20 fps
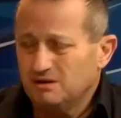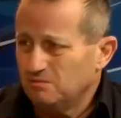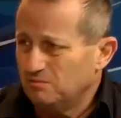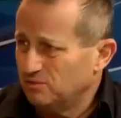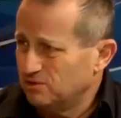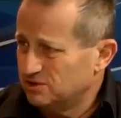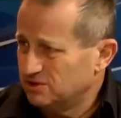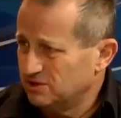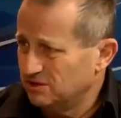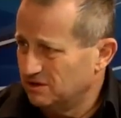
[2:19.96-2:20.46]

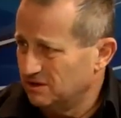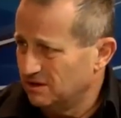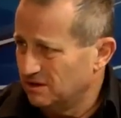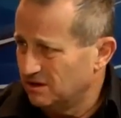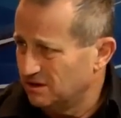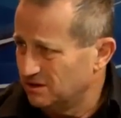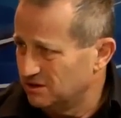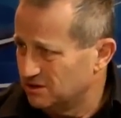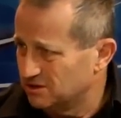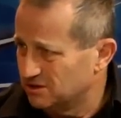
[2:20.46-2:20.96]
больше
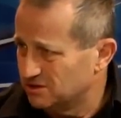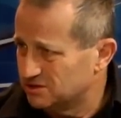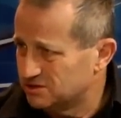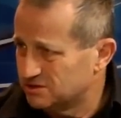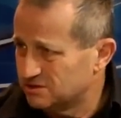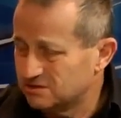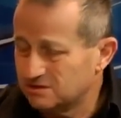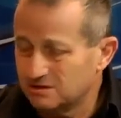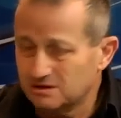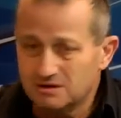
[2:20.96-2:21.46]

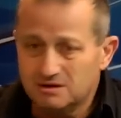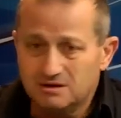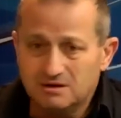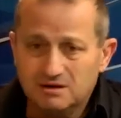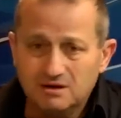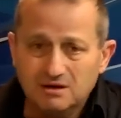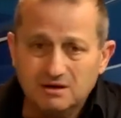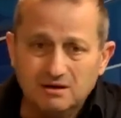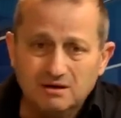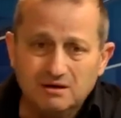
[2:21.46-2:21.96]
теоретическое.
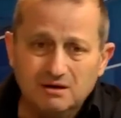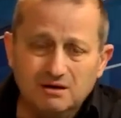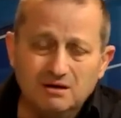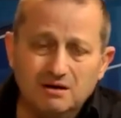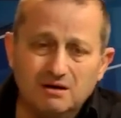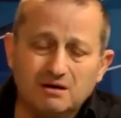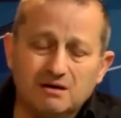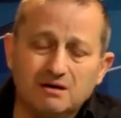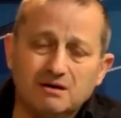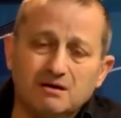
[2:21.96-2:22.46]

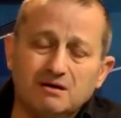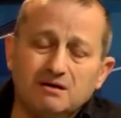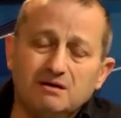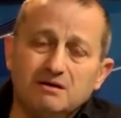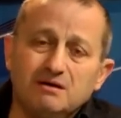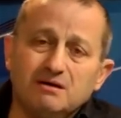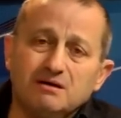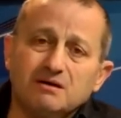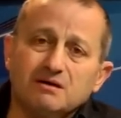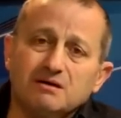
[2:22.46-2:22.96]

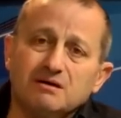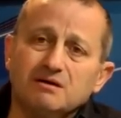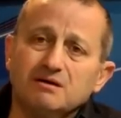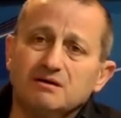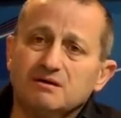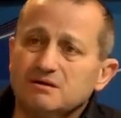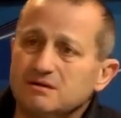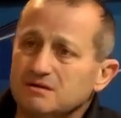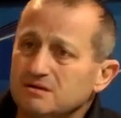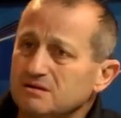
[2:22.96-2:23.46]

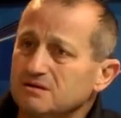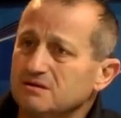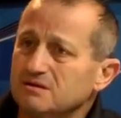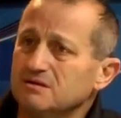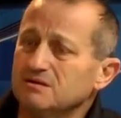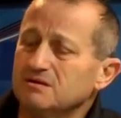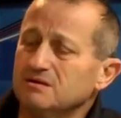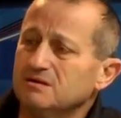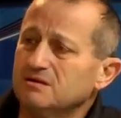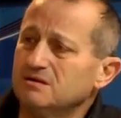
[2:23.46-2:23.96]
Э,